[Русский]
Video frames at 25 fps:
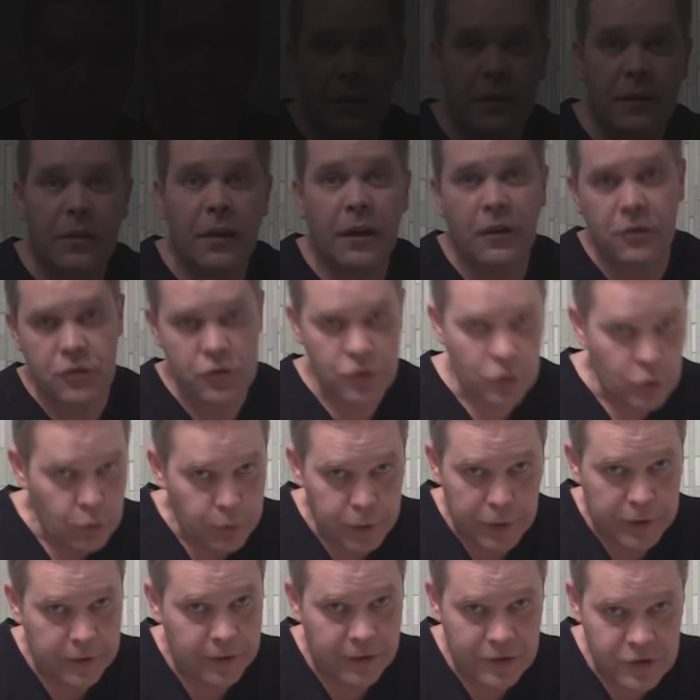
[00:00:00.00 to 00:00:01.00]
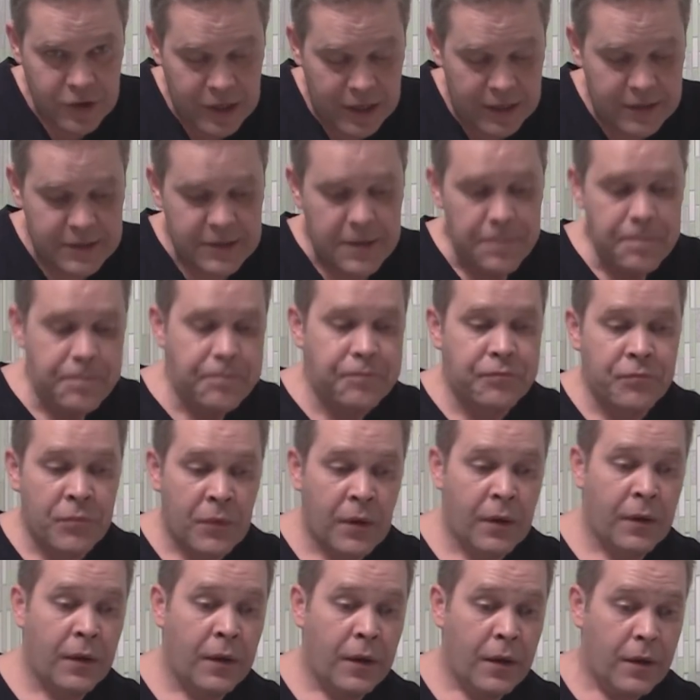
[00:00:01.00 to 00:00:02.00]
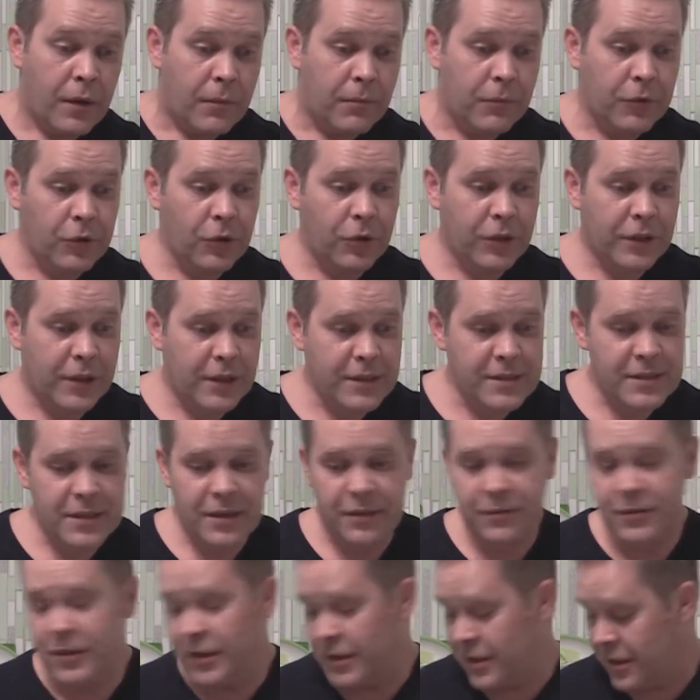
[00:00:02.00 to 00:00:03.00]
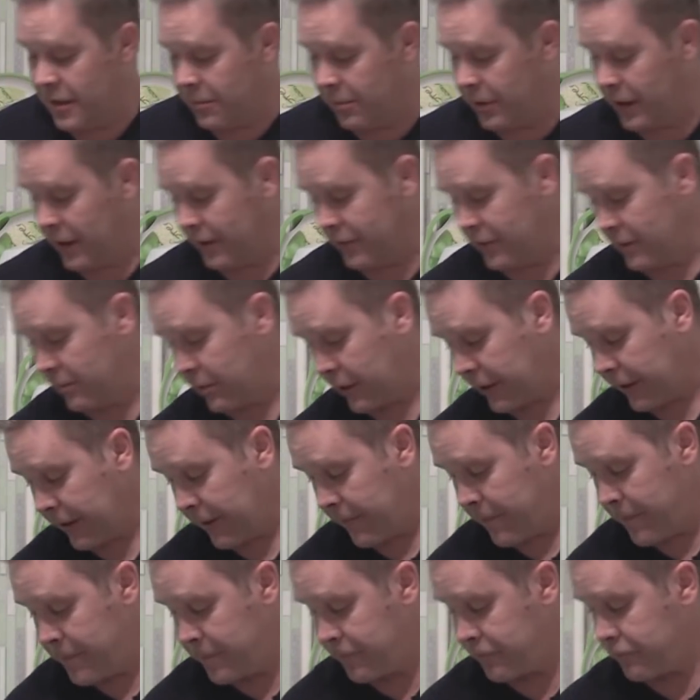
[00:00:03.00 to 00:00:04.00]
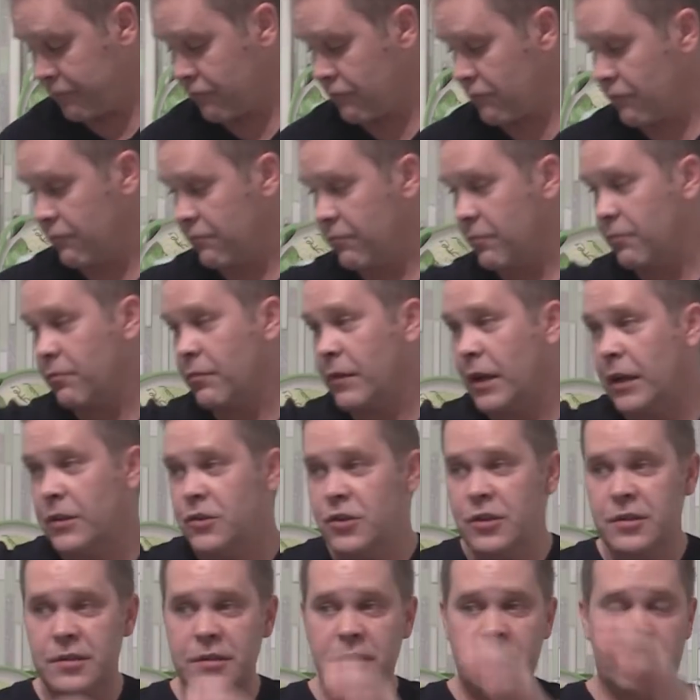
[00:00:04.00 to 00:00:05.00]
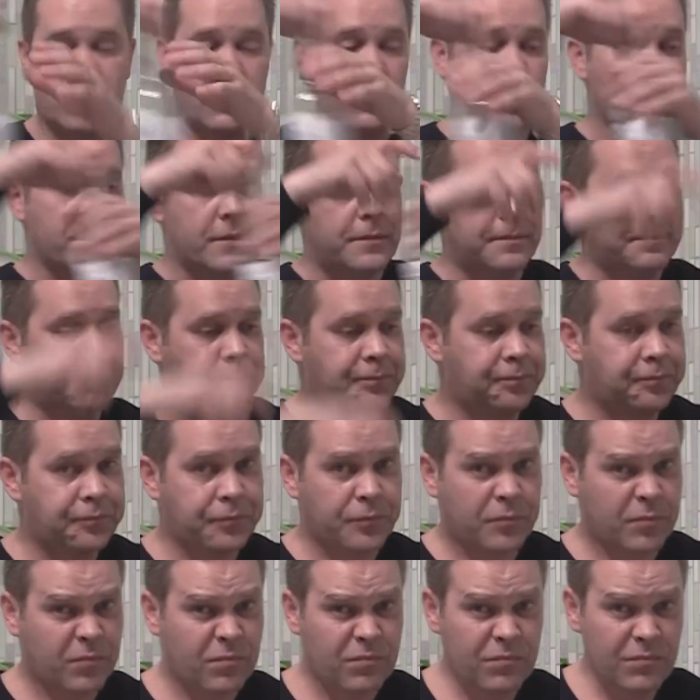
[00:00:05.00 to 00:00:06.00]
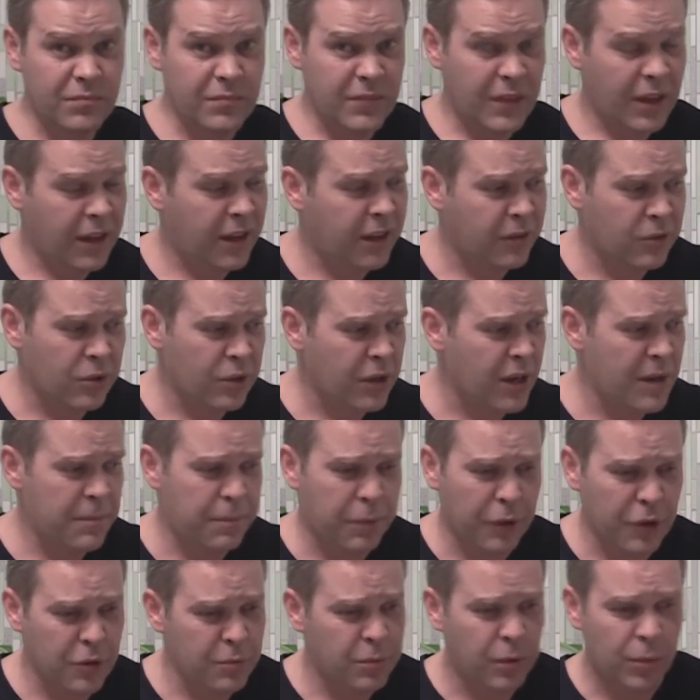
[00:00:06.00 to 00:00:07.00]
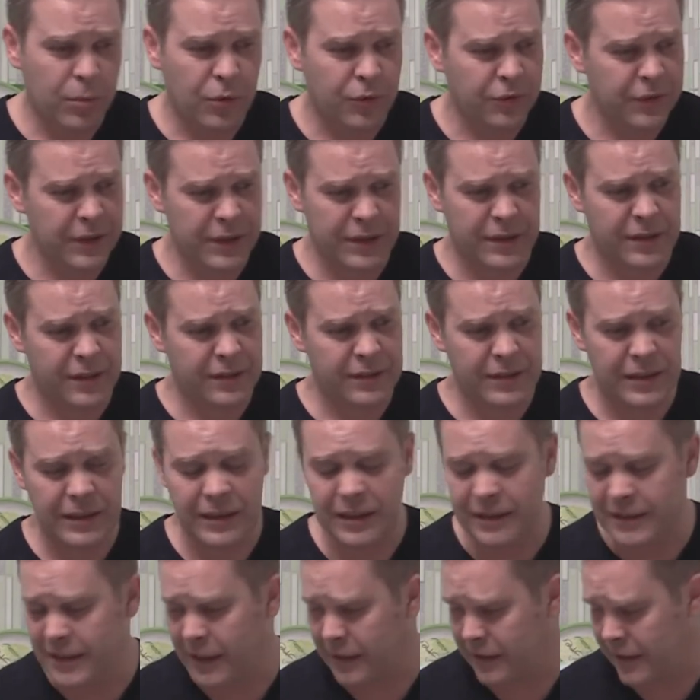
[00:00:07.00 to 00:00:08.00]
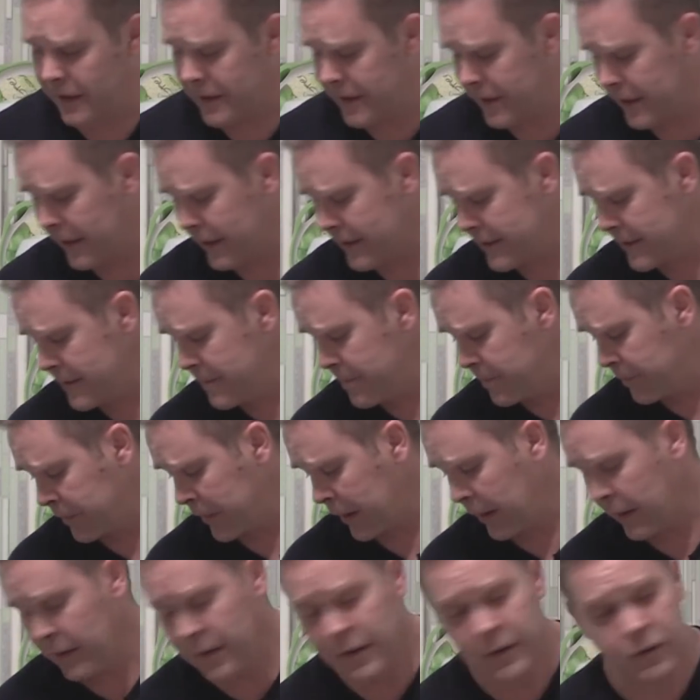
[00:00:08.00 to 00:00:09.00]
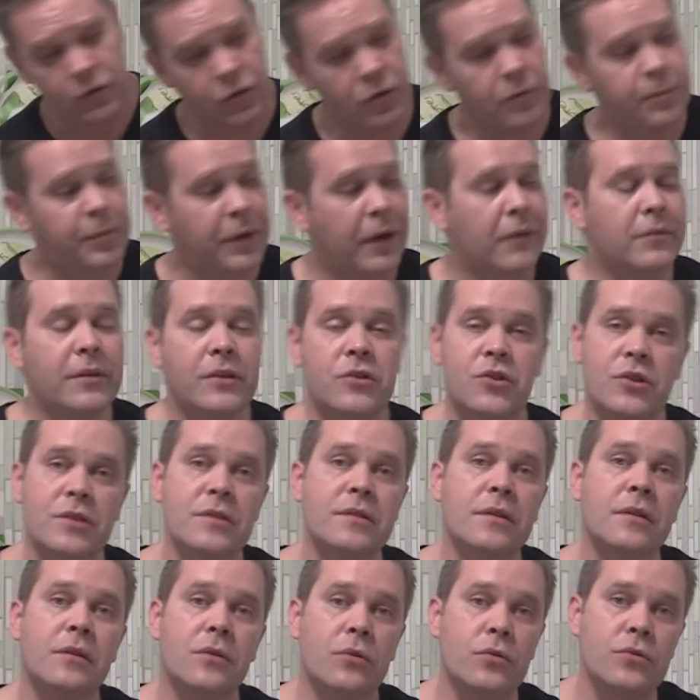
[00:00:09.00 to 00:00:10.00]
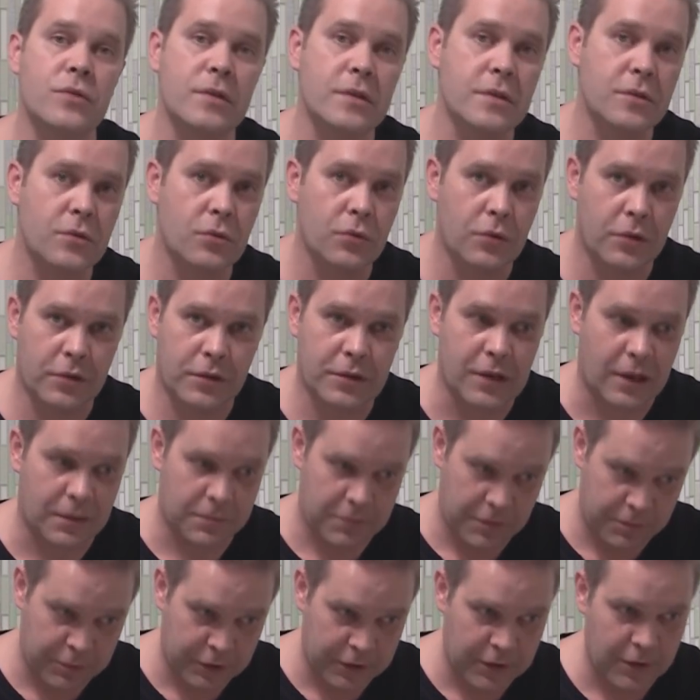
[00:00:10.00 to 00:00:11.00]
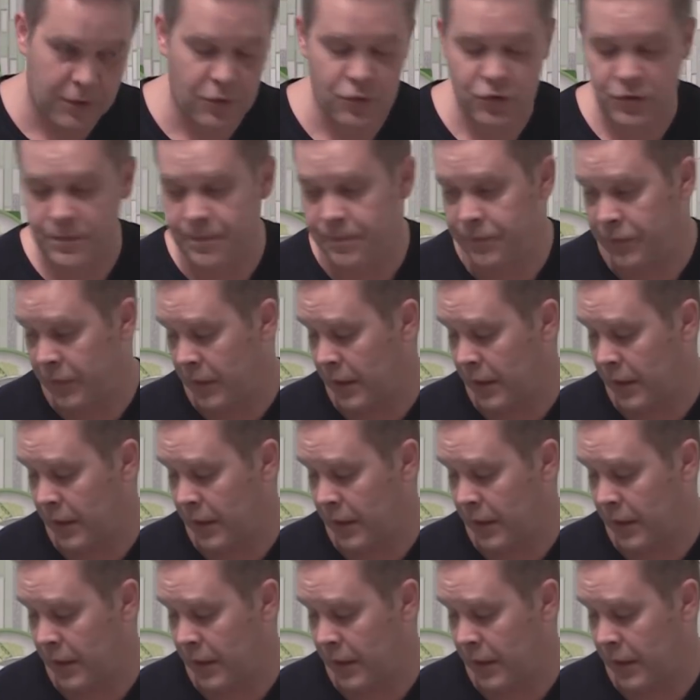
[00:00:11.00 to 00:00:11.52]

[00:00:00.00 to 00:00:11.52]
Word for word: Итак, шоу продолжается. Мной для сравнения были выбраны Чистые росы, которая по-любому выиграет и к гадалке не ходи. Но, правда, чистые росы и стоят как бы подороже.